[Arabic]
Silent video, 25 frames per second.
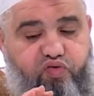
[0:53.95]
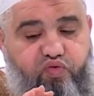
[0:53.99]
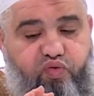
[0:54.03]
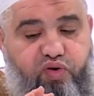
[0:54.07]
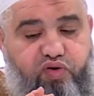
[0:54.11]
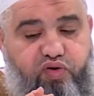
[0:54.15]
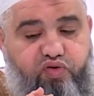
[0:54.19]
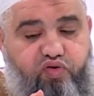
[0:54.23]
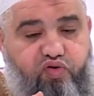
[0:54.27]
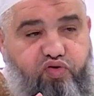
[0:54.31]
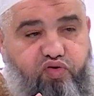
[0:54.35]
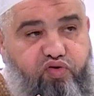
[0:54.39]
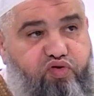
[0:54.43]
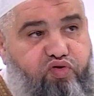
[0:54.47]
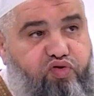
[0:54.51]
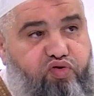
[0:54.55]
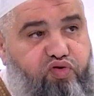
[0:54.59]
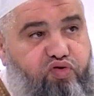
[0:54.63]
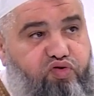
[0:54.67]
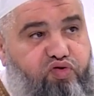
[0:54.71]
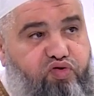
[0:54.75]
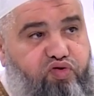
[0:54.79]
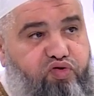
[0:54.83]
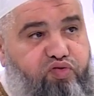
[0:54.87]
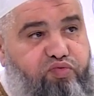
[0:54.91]

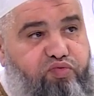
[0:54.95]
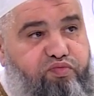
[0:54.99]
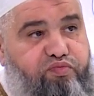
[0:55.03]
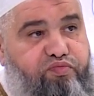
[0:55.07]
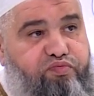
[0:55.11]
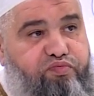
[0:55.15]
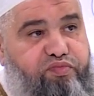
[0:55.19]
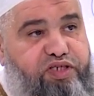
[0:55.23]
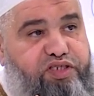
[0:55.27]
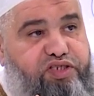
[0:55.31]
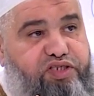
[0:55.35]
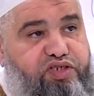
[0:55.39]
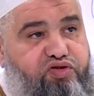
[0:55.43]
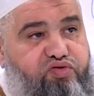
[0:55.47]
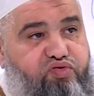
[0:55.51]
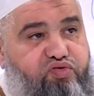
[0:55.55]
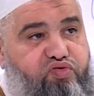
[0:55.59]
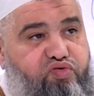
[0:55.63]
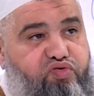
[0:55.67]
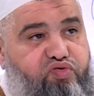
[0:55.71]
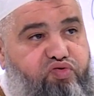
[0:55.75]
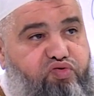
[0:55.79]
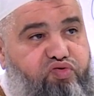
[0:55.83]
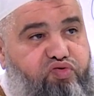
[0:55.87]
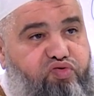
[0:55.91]
وكلكم
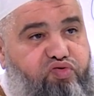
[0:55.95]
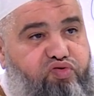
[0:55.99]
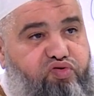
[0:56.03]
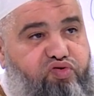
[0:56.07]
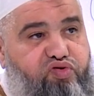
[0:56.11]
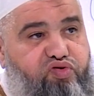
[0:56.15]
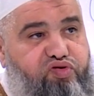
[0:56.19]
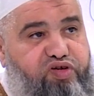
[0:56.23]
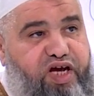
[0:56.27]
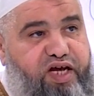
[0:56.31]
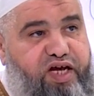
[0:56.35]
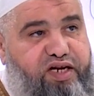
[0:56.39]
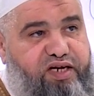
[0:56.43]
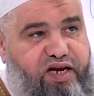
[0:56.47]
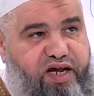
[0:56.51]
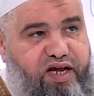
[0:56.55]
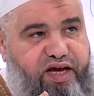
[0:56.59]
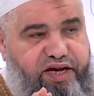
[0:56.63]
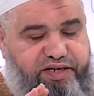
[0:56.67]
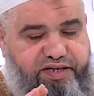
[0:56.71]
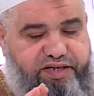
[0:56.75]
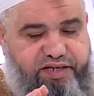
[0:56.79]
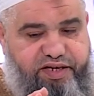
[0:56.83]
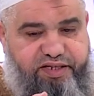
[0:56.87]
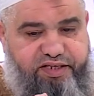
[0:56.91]
مسؤول عن
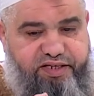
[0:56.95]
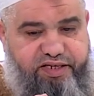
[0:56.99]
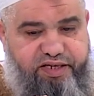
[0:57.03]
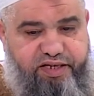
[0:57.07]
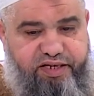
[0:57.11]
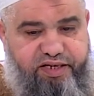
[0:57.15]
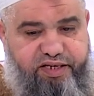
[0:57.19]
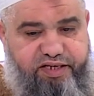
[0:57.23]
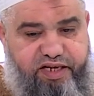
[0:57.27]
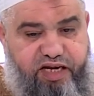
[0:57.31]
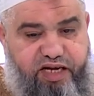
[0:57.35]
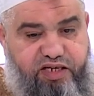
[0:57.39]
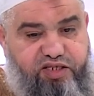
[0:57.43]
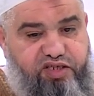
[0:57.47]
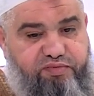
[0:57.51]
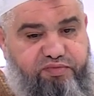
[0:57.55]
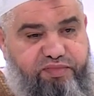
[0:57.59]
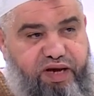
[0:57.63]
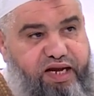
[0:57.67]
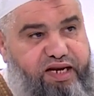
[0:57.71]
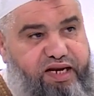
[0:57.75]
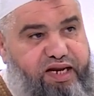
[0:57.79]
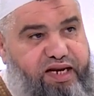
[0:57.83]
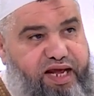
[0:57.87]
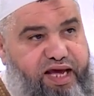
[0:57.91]
رعيته يجب
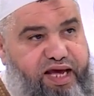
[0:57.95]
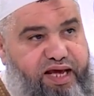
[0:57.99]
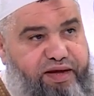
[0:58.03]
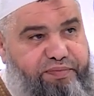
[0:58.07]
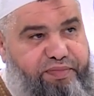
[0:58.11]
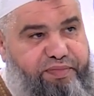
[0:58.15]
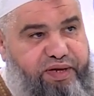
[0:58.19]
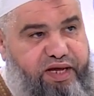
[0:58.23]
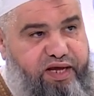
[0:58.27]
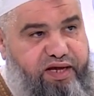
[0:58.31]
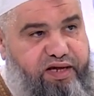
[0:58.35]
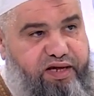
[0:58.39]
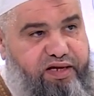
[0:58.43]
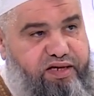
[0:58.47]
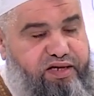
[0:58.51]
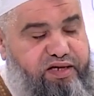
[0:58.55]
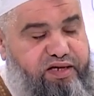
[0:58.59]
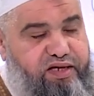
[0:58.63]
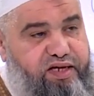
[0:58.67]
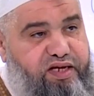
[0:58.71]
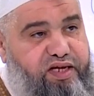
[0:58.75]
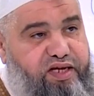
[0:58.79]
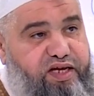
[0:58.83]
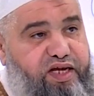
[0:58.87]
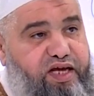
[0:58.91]
على الآباء
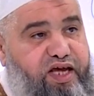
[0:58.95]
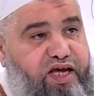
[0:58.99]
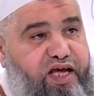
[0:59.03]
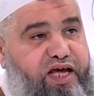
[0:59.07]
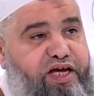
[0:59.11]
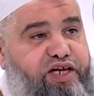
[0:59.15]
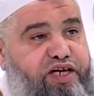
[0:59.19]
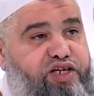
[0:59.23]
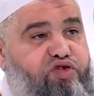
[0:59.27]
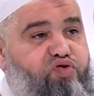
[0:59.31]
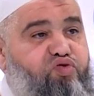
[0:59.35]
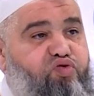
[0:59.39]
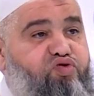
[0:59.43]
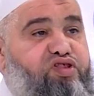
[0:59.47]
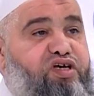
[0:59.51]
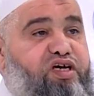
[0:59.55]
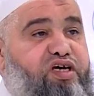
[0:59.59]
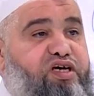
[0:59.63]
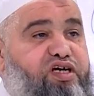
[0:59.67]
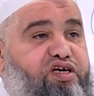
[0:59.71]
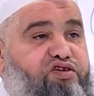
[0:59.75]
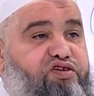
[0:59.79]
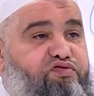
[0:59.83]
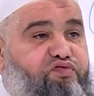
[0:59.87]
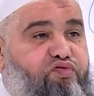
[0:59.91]
أن
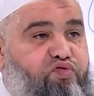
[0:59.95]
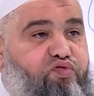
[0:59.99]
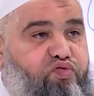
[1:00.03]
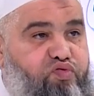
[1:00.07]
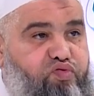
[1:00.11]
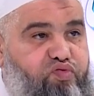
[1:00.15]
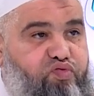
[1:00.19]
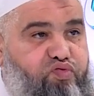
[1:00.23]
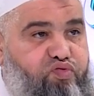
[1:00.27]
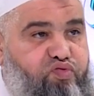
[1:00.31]
يثقفوا